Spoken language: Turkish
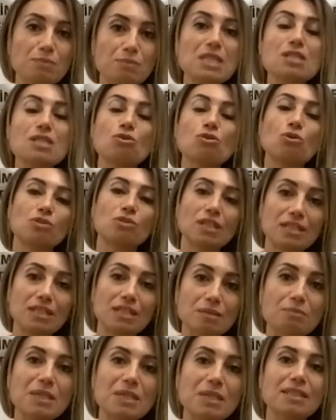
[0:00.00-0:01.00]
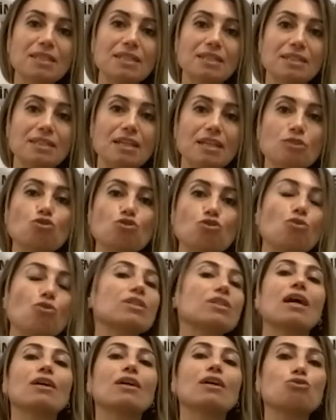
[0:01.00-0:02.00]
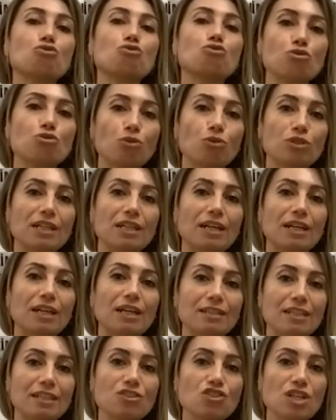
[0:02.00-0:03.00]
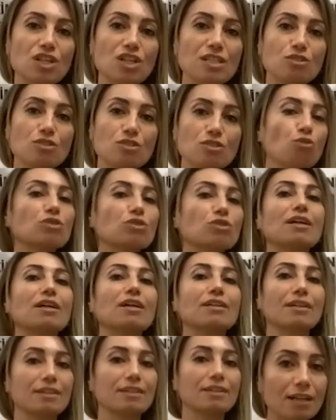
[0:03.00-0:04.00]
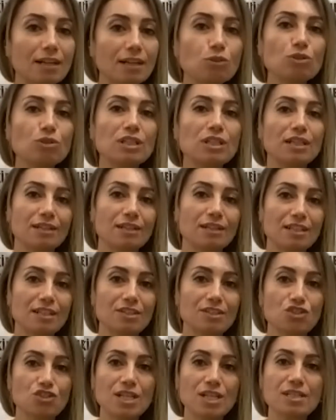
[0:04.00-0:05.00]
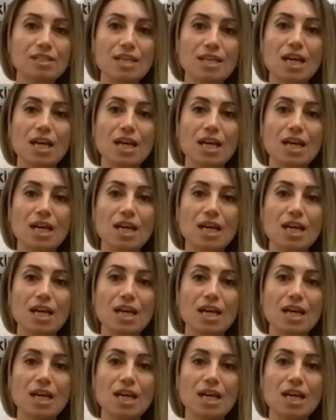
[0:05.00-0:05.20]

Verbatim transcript: Bir sonraki mitingde çok daha güçlü olarak geleceğiz, çok daha kararlı olarak geleceğiz.